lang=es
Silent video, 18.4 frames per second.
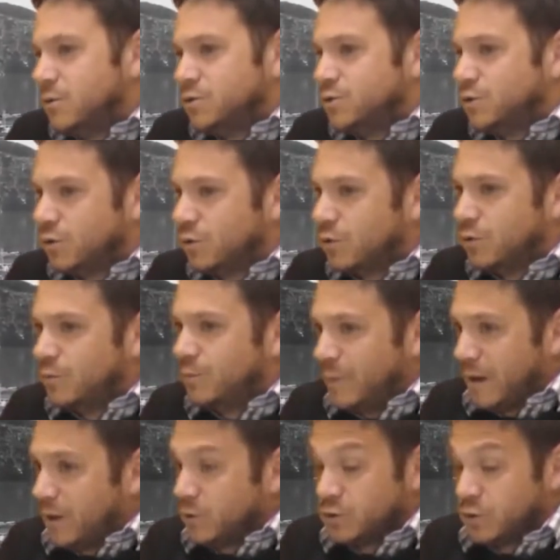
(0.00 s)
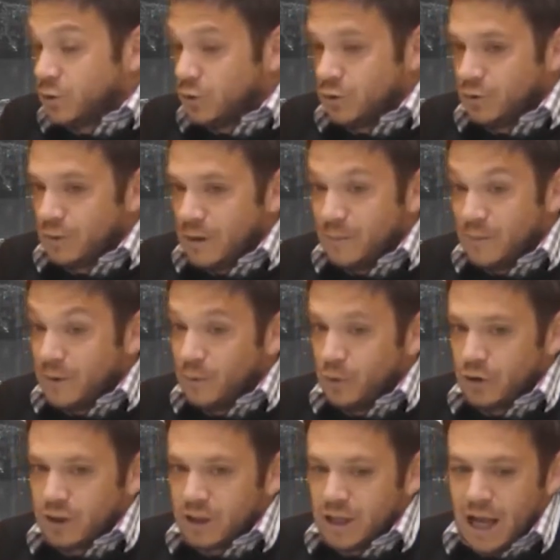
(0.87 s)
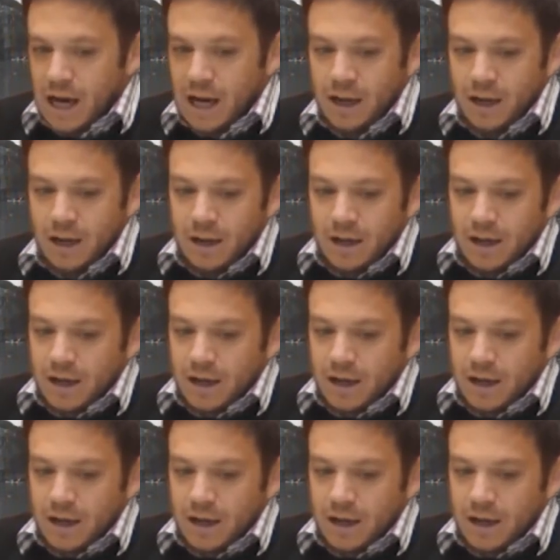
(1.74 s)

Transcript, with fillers: Nosotros, para nosotros es primordial